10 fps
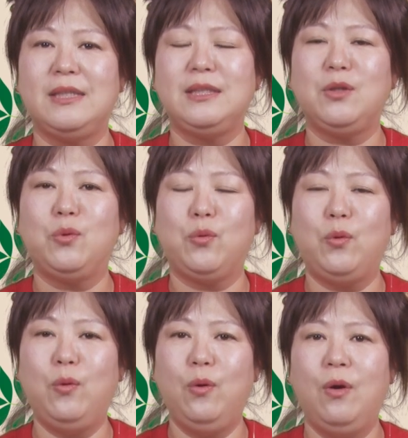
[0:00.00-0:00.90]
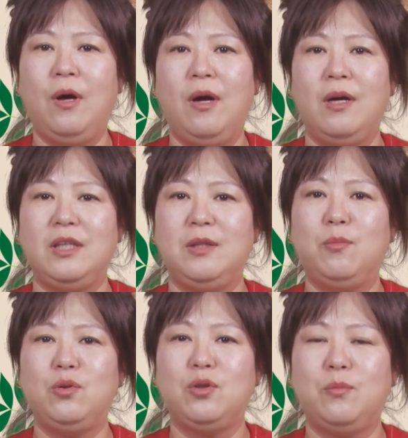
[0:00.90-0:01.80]
찾아오고
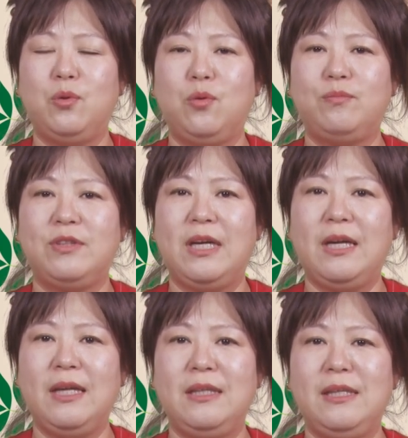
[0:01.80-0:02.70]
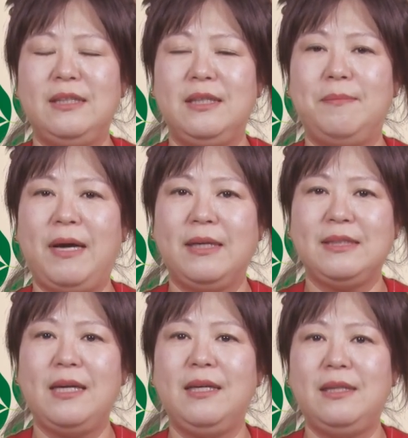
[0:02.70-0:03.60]
이모저모로 불안한 일들이 막
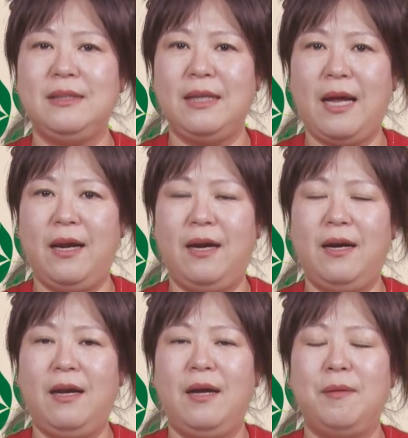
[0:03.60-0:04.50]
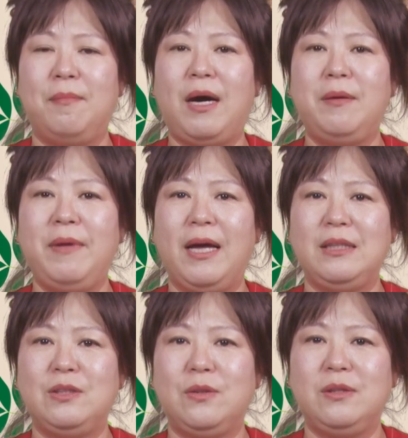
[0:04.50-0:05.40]
생기는 날 마음의
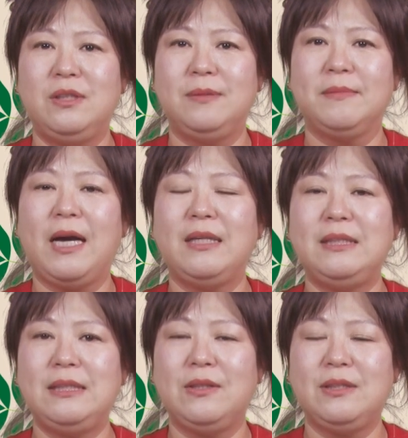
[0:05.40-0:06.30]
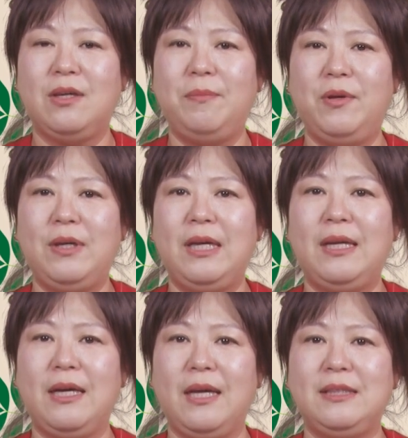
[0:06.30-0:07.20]
안정을 좀 가지셔서
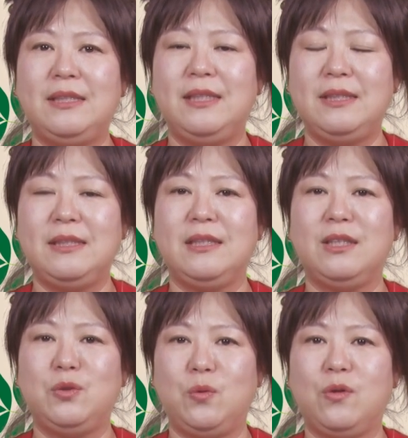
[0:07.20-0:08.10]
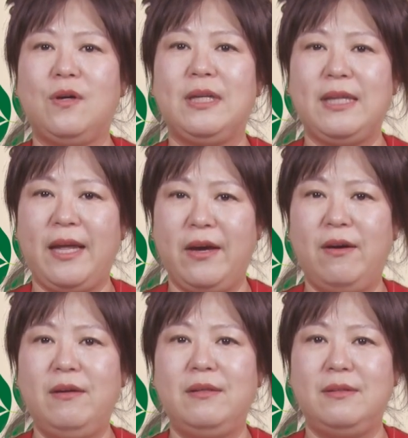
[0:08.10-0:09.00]
편안하게 지내시는 게 좋을 것 같아요.